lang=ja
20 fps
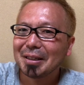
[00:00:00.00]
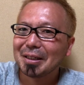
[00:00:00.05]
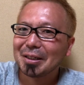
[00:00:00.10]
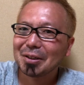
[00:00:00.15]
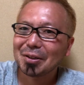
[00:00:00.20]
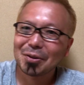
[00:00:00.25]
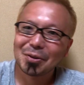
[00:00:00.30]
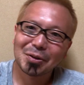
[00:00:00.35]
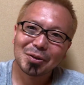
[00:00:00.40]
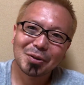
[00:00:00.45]

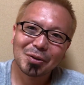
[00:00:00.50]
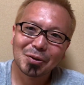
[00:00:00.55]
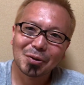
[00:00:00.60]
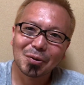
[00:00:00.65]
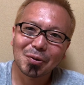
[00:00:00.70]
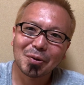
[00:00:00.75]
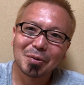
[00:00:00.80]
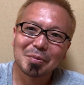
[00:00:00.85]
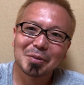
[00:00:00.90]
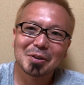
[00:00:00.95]
人と人と
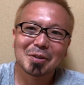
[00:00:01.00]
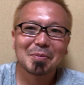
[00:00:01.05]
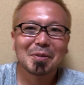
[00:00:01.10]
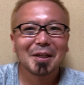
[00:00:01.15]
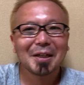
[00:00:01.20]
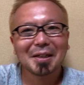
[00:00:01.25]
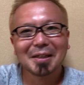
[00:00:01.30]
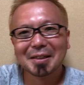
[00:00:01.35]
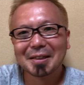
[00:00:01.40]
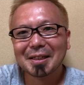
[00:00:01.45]
こう結び
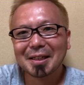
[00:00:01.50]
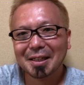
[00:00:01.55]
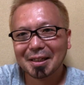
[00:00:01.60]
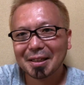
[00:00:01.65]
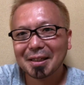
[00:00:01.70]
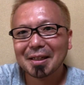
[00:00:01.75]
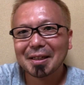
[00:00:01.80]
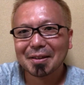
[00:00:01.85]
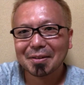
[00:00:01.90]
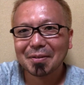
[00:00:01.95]
付け合っ
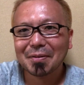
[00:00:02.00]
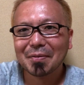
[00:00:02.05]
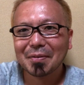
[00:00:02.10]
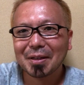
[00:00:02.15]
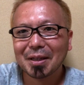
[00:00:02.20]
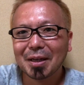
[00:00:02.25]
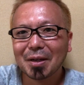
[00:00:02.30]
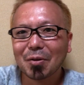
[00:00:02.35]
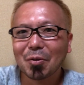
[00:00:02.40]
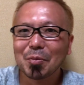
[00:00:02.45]
ていく
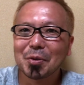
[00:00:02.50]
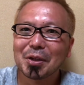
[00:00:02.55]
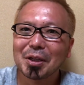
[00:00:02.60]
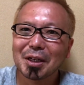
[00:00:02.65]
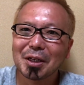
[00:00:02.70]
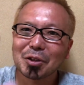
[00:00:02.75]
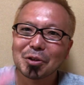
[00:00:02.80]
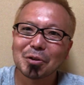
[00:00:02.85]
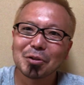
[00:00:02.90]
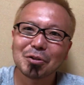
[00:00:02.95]
で
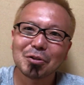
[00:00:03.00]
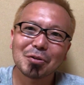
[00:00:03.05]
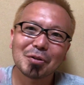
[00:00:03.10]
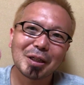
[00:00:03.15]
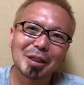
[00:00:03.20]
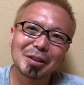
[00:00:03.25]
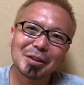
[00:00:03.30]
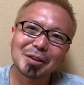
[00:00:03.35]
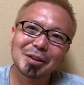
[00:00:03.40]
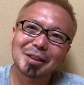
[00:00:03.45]
コミュニケーション潤
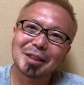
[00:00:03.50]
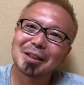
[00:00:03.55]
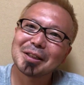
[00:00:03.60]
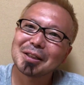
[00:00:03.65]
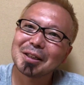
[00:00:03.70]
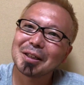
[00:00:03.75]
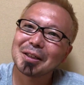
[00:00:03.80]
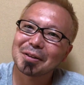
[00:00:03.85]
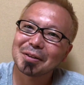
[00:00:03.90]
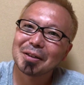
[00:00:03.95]
滑にさし
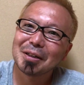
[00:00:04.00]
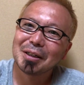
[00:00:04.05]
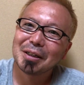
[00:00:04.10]
ていく